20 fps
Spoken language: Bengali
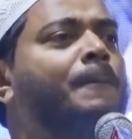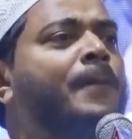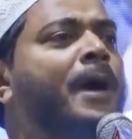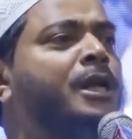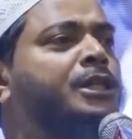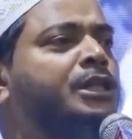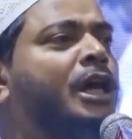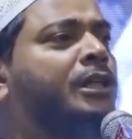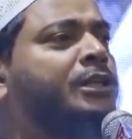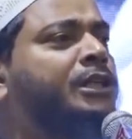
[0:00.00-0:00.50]

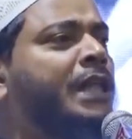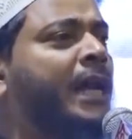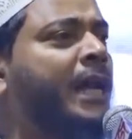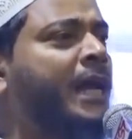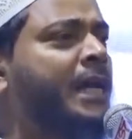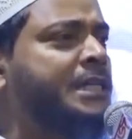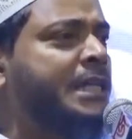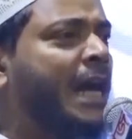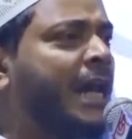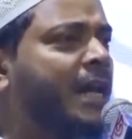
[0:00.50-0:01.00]
আপনার
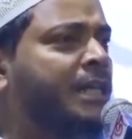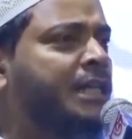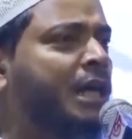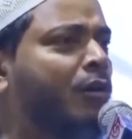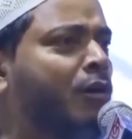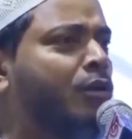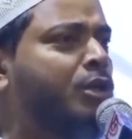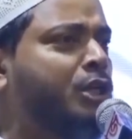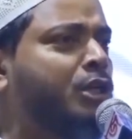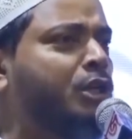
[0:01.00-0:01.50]
সন্তানের জানাজা
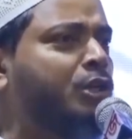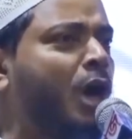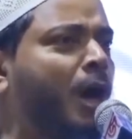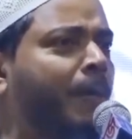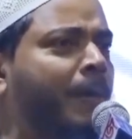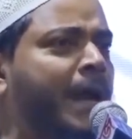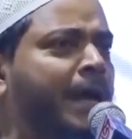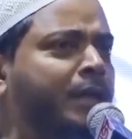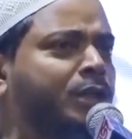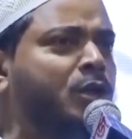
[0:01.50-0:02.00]
অনুষ্ঠিত
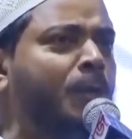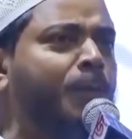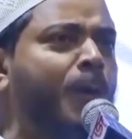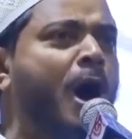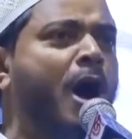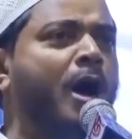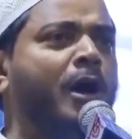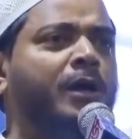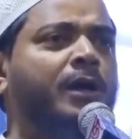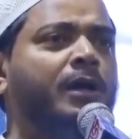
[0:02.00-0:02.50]
হবে একটু
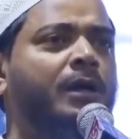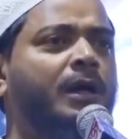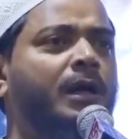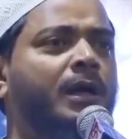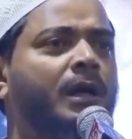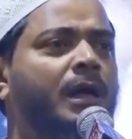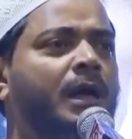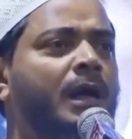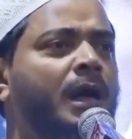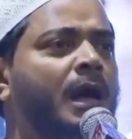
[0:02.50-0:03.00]
পর
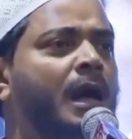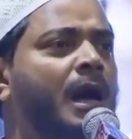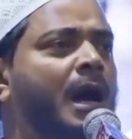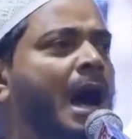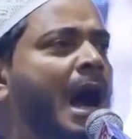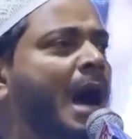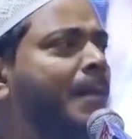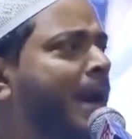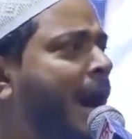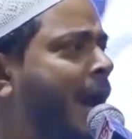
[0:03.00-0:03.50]

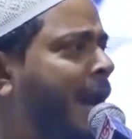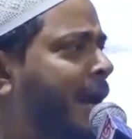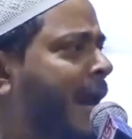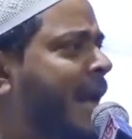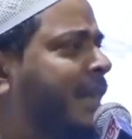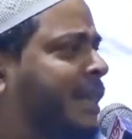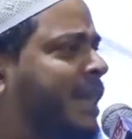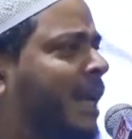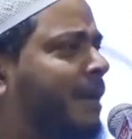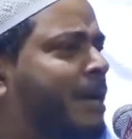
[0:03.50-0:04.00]
আমার
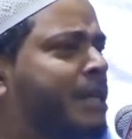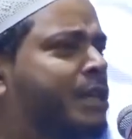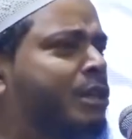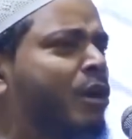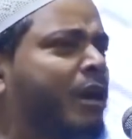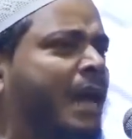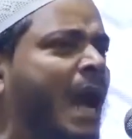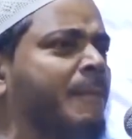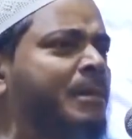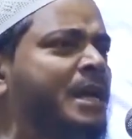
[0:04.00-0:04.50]

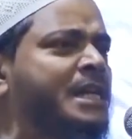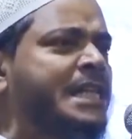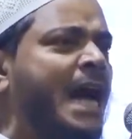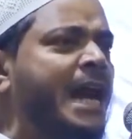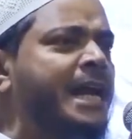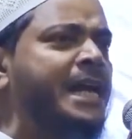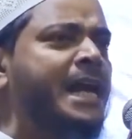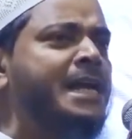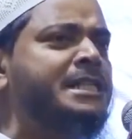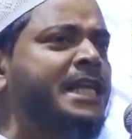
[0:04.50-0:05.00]
নেতৃবৃন্দকে আমি
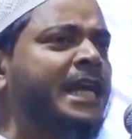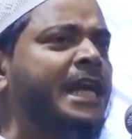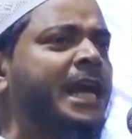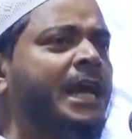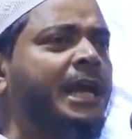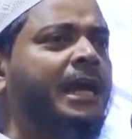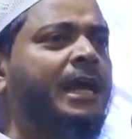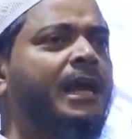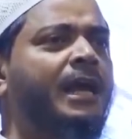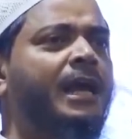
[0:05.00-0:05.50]
জানিয়েছি
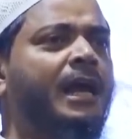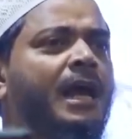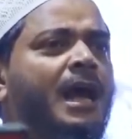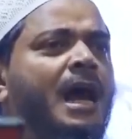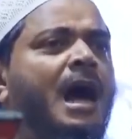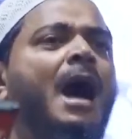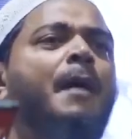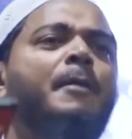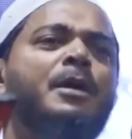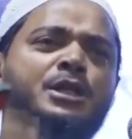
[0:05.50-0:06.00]

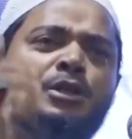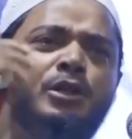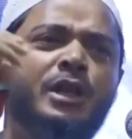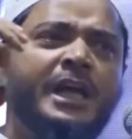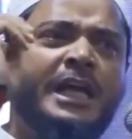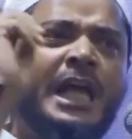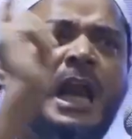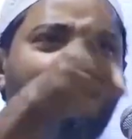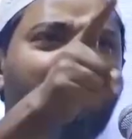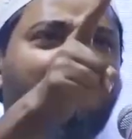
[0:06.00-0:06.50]
আমি যদি
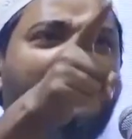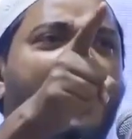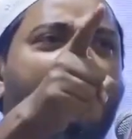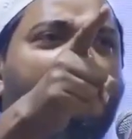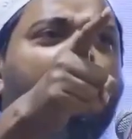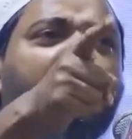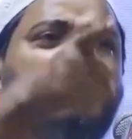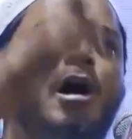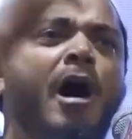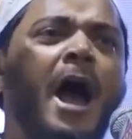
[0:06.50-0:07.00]
গ্রেপ্তার
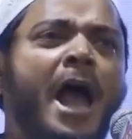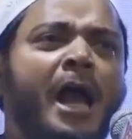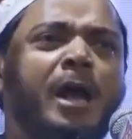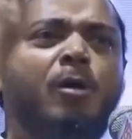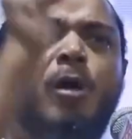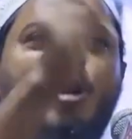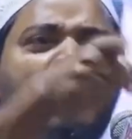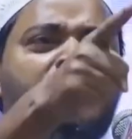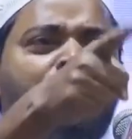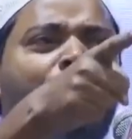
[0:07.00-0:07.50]
হতে হয়
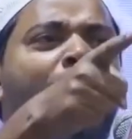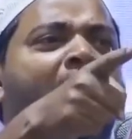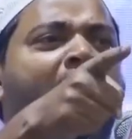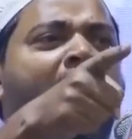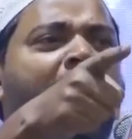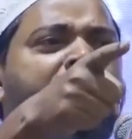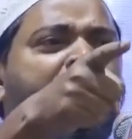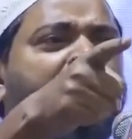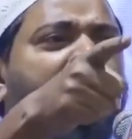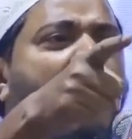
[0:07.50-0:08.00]
ক্রস
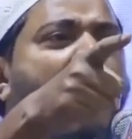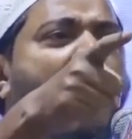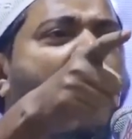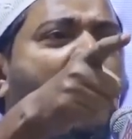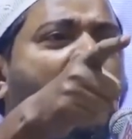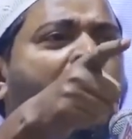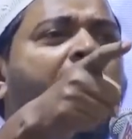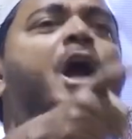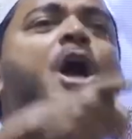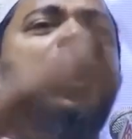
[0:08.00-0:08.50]
ফায়ারে যেতে
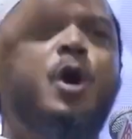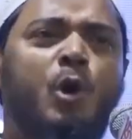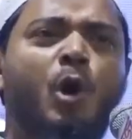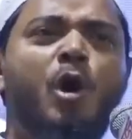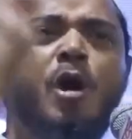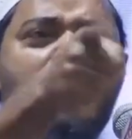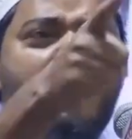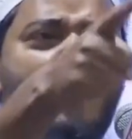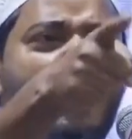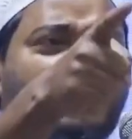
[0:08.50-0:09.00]
হয়
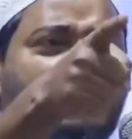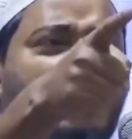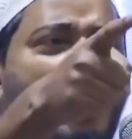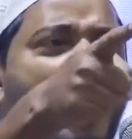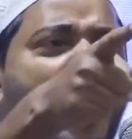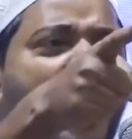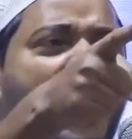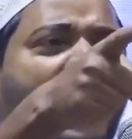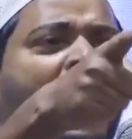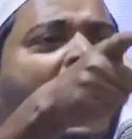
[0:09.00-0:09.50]
গুম হতে
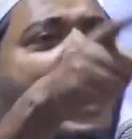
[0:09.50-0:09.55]
হয়